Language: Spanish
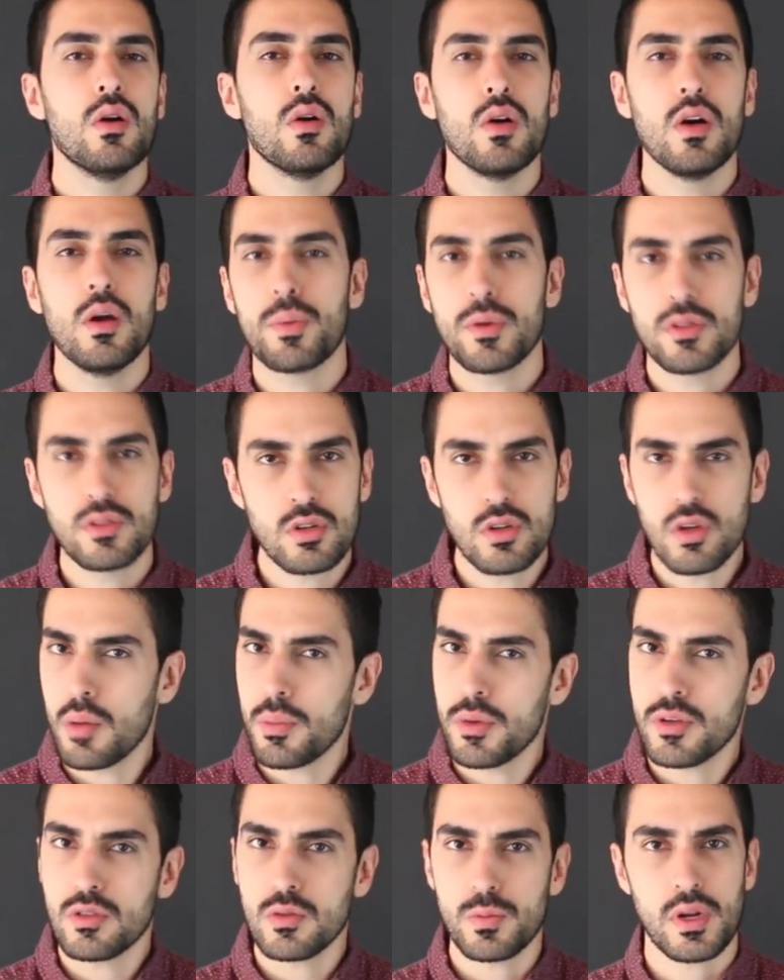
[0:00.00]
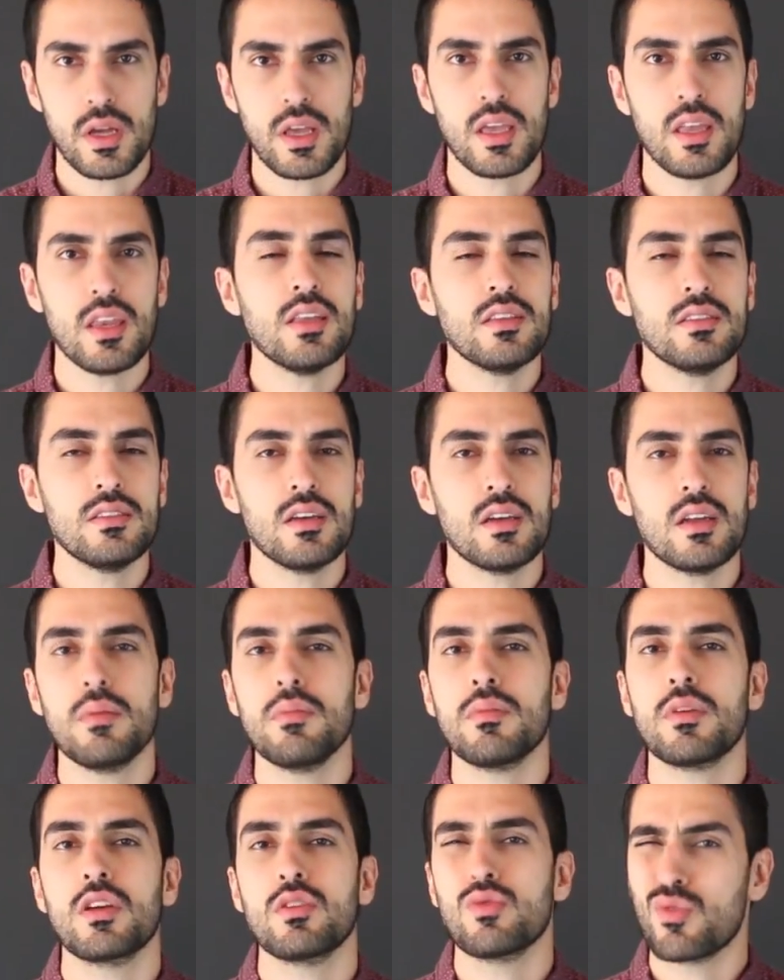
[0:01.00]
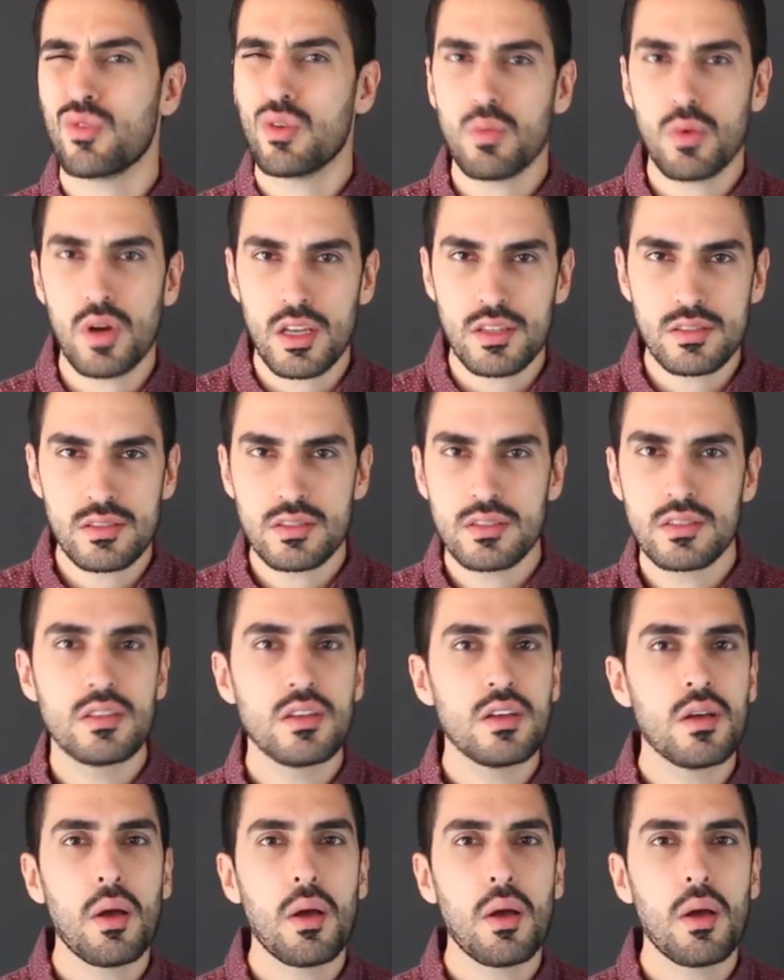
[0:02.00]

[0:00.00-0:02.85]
o de pronto nos has visto por ahí en Instagram, que son como las